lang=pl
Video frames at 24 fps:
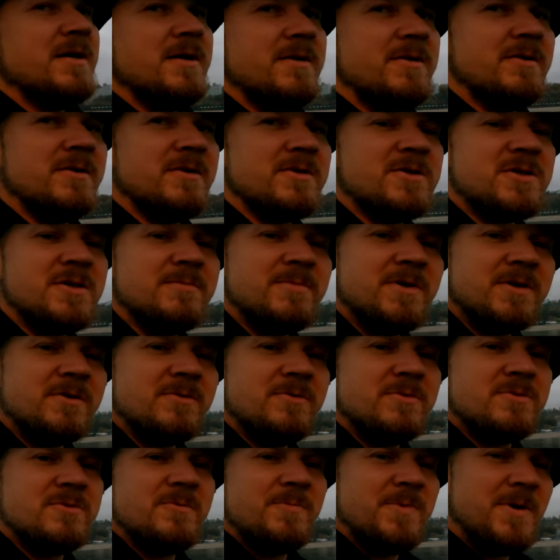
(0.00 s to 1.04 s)
No, trzeba
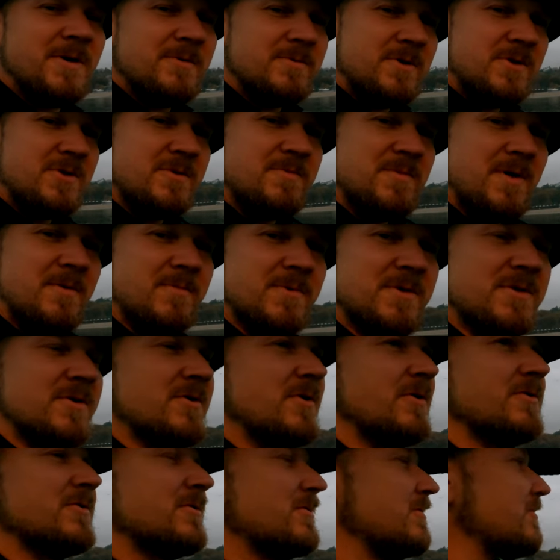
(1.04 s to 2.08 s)
to uzupełnić, mamy
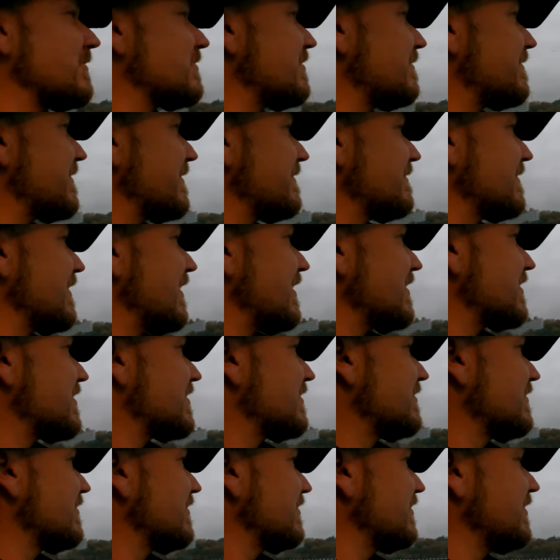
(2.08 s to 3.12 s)
skąd to uzupełniać,
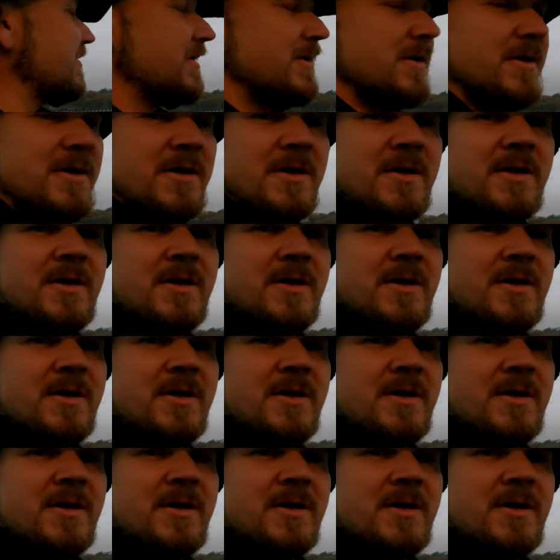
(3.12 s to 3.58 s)
no i